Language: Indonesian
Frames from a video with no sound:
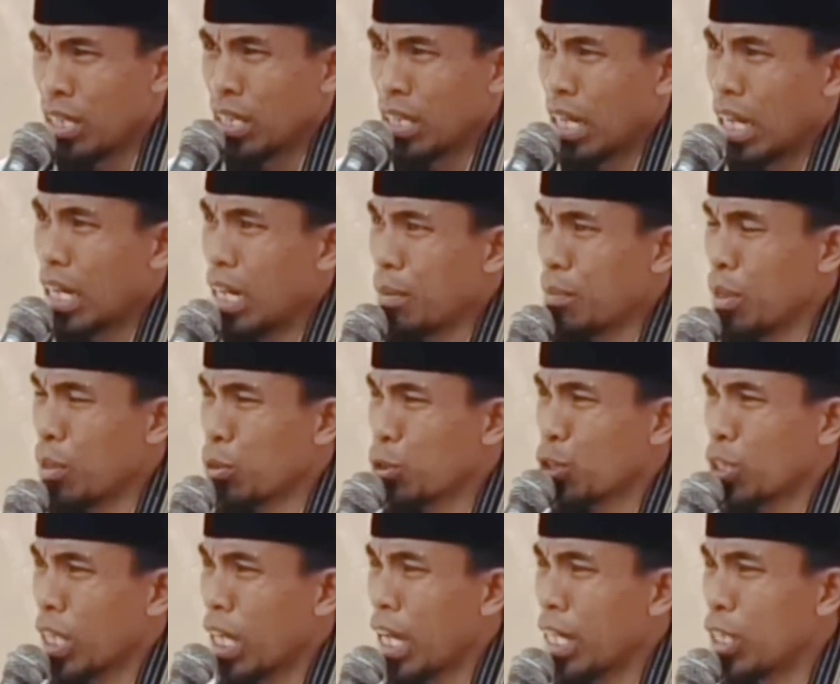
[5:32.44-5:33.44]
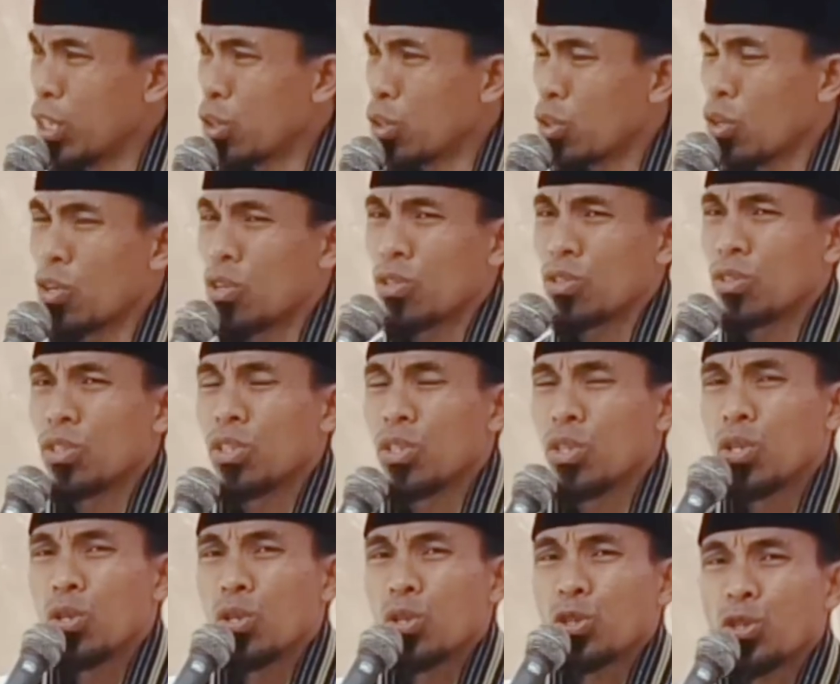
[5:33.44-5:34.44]
Karena manusia gak dito
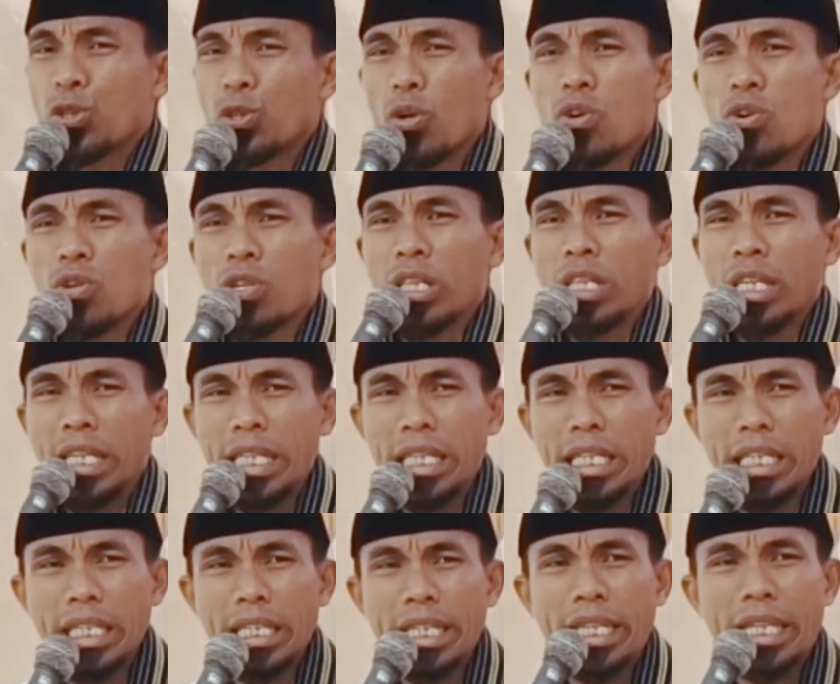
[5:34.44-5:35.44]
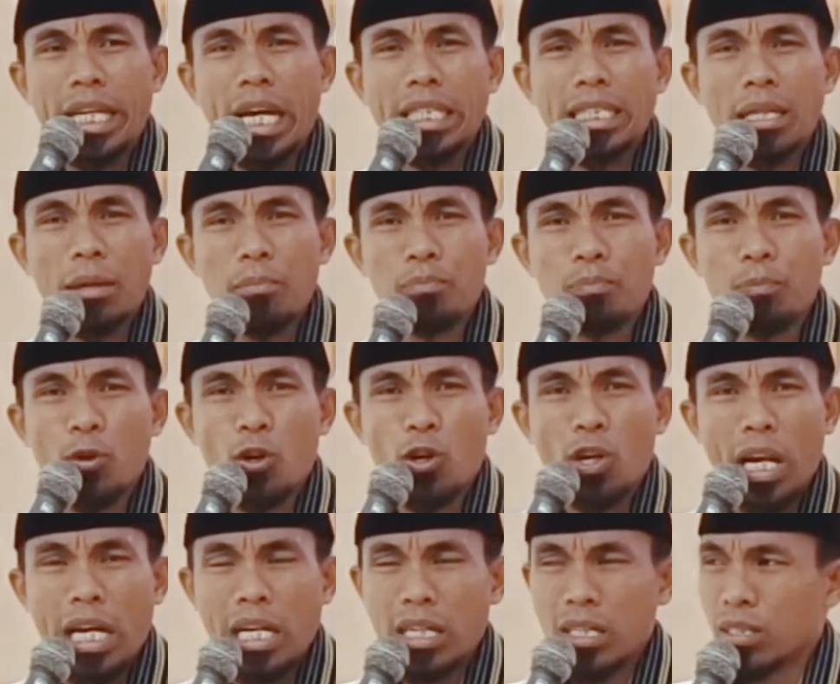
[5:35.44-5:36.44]
soki nikah
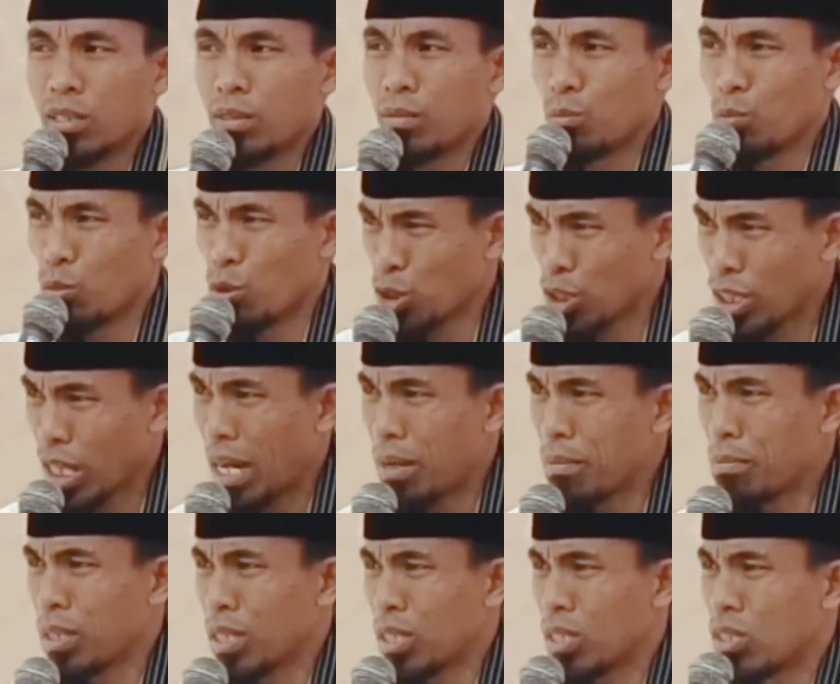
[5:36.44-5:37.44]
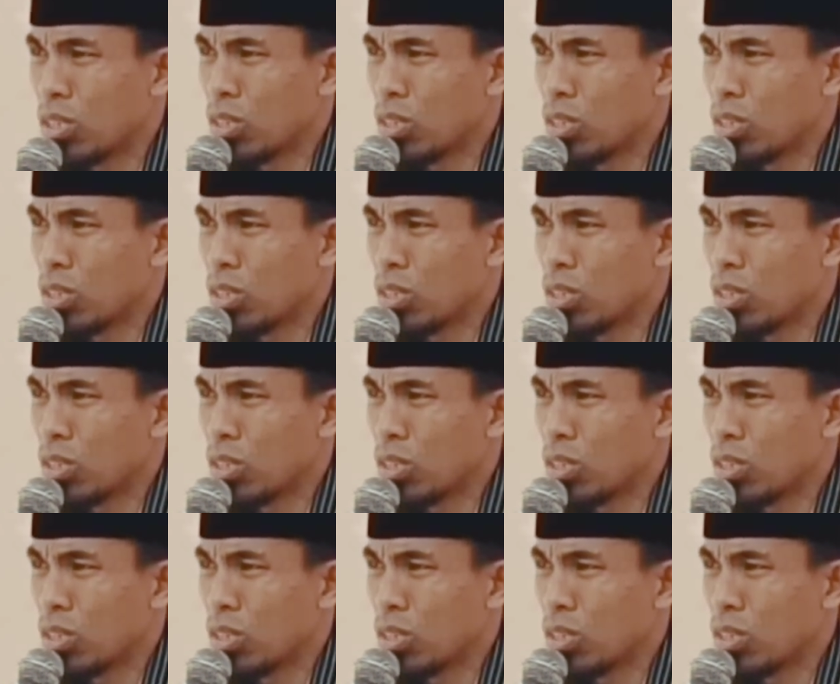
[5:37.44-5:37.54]
sampurna pun selamat.